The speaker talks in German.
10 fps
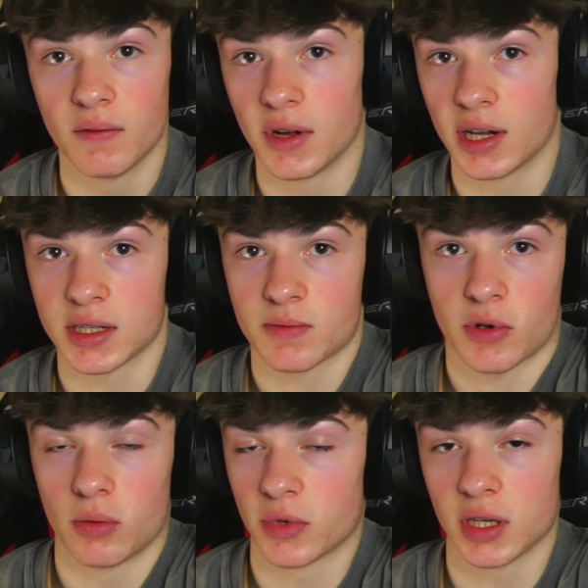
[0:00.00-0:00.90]
weil das
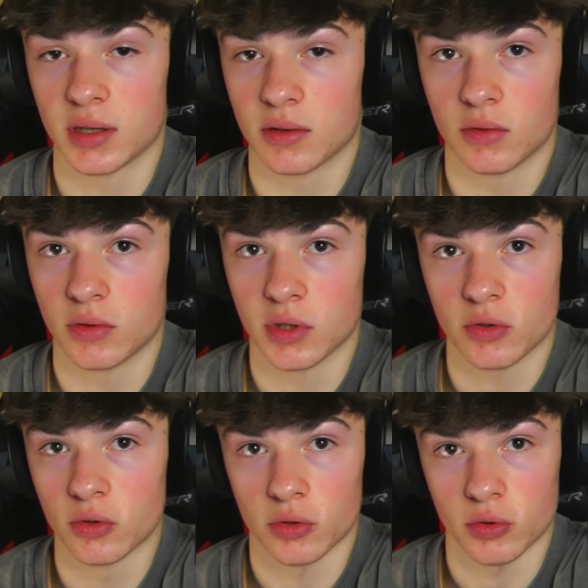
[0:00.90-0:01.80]
bekommt ihr ohne
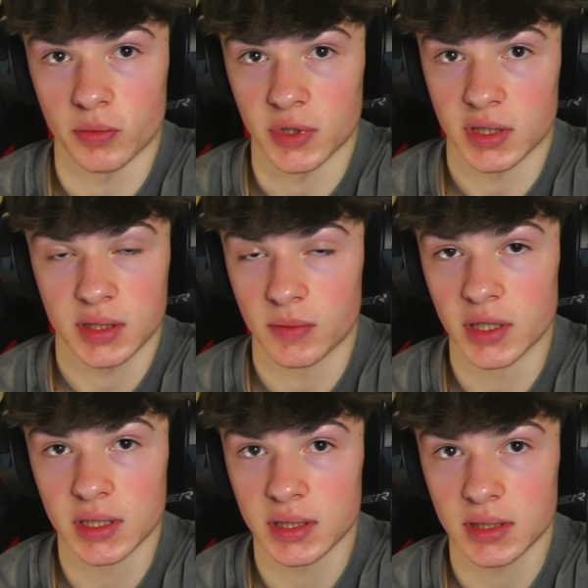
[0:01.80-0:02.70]
Cookgroup nicht
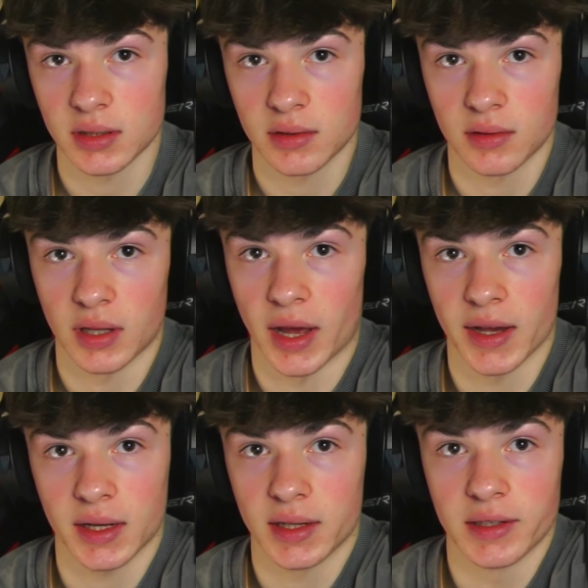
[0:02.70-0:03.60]
mit.
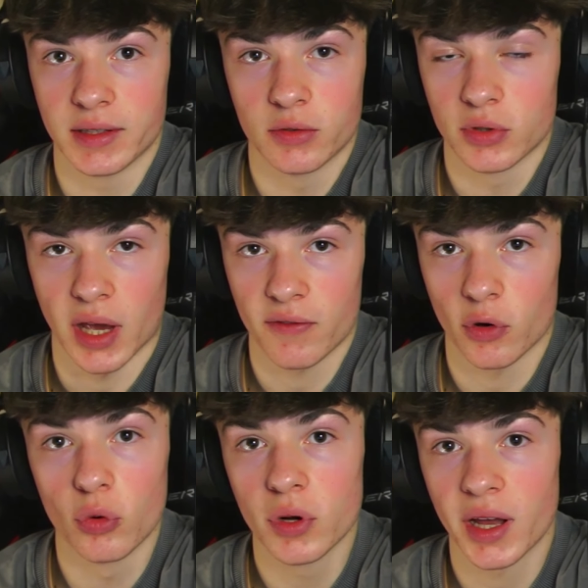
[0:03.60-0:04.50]
Nike tut dir
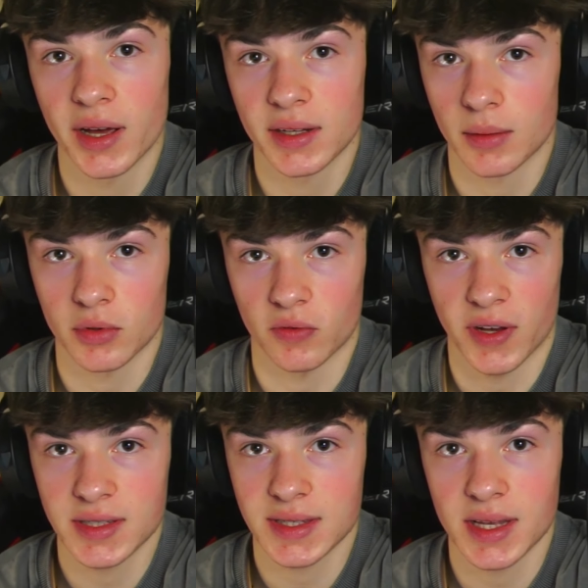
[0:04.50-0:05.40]
einfach hochladen, aber du
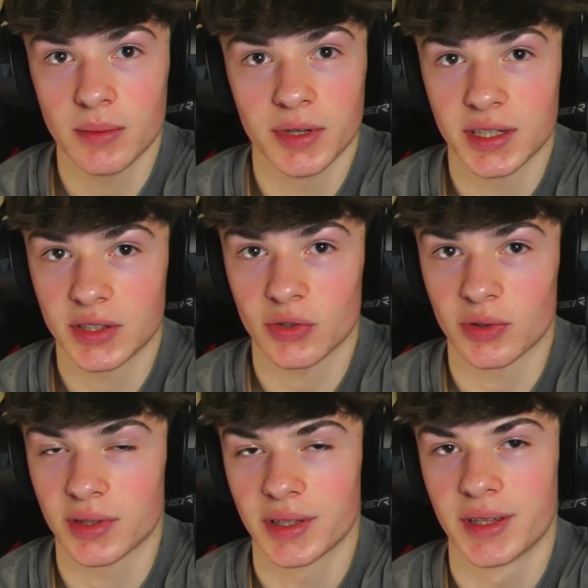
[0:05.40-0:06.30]
weißt es selber nicht
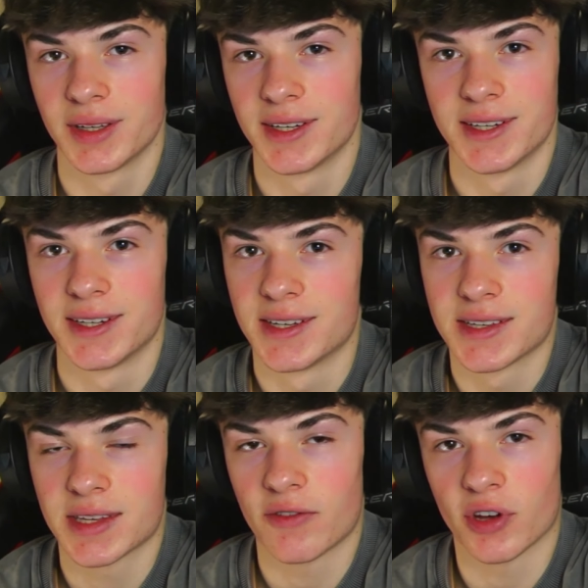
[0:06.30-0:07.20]
und
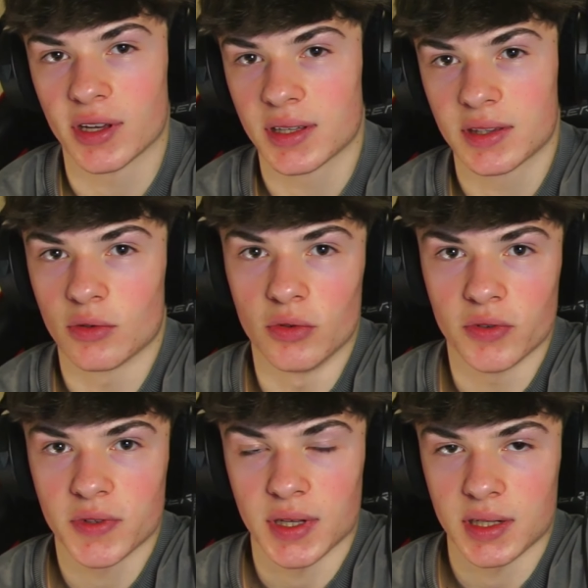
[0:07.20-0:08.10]
ist einfach
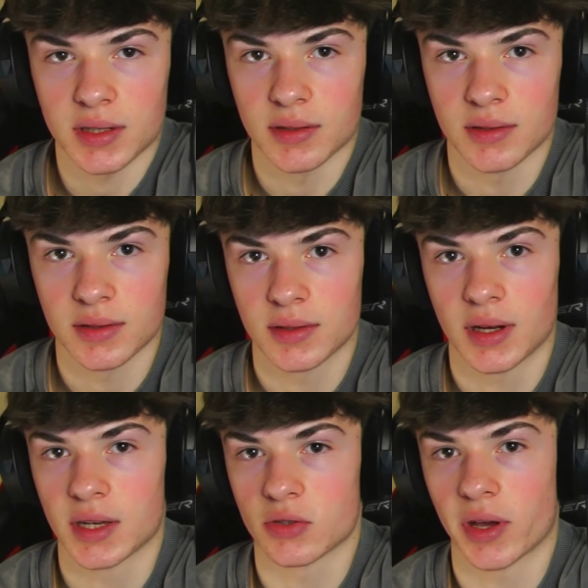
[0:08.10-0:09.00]
doof, dann
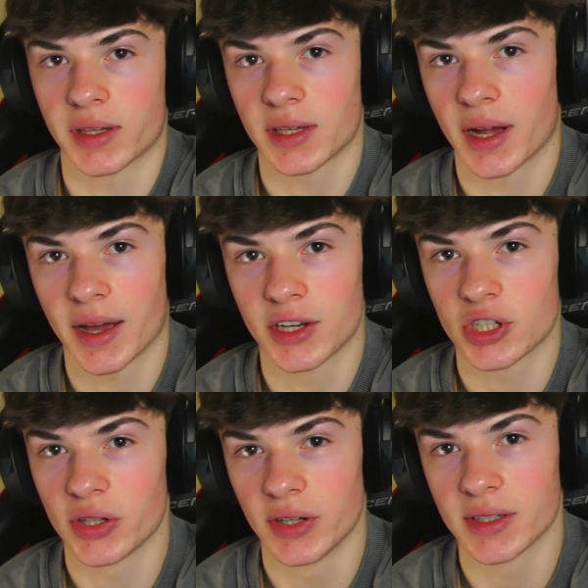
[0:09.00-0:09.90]
hast du eigentlich gar keine
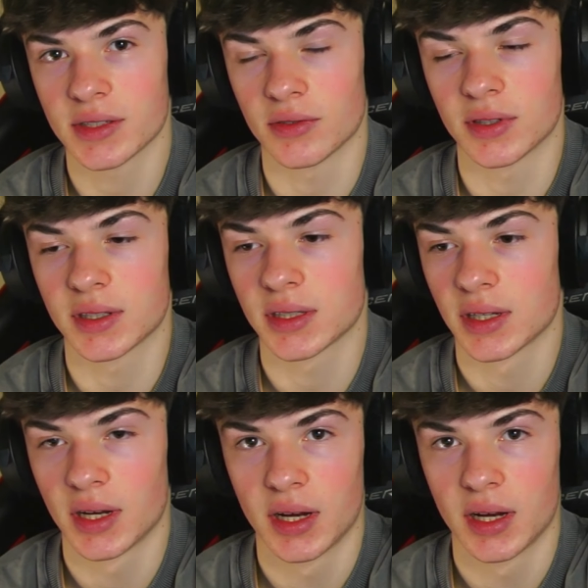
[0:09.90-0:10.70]
Chance und